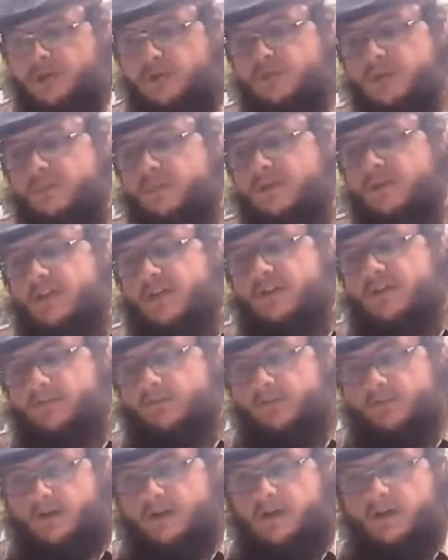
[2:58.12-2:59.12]
C'est une hypothèse.
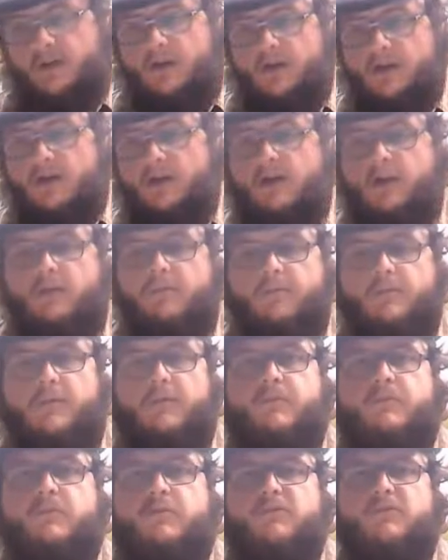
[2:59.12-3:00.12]
Hein.
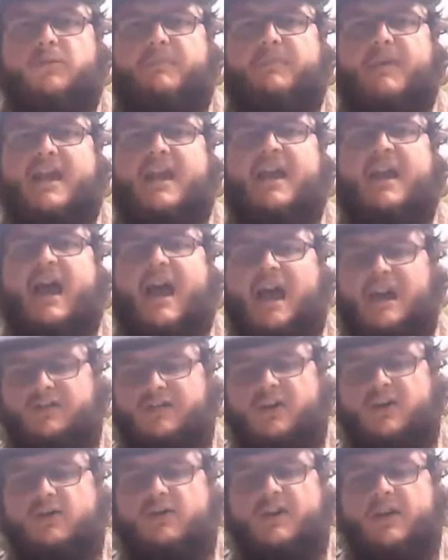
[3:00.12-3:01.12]
Son père,
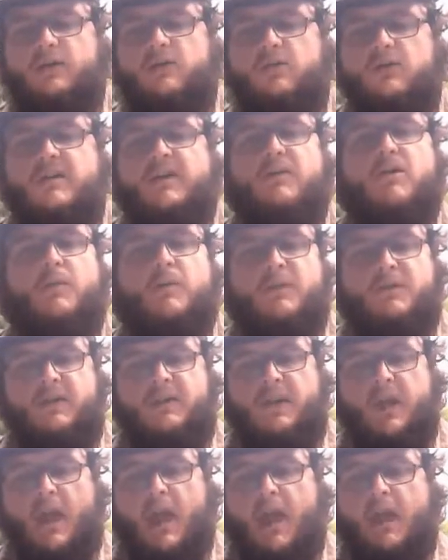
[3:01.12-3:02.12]
Alfred de Néru, qui
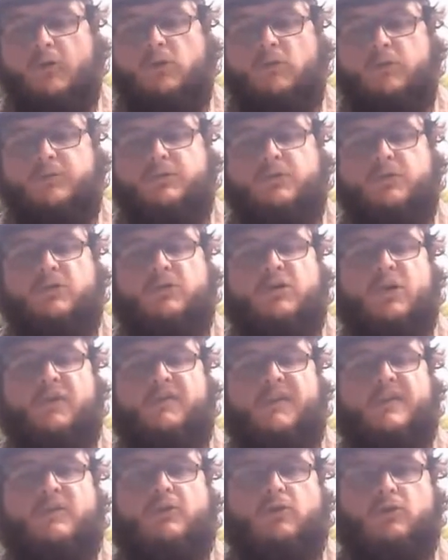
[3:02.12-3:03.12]
commandait un groupe de
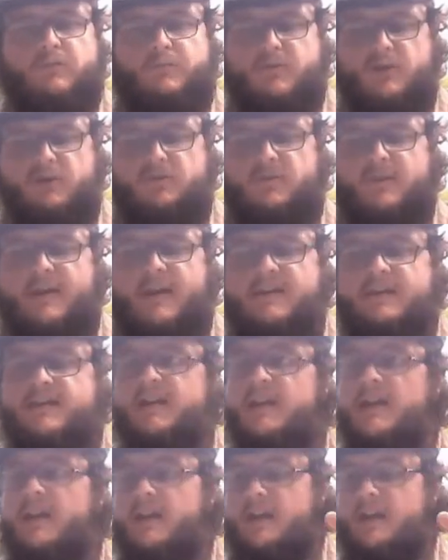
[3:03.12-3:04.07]
corvettes dans le port de Brest,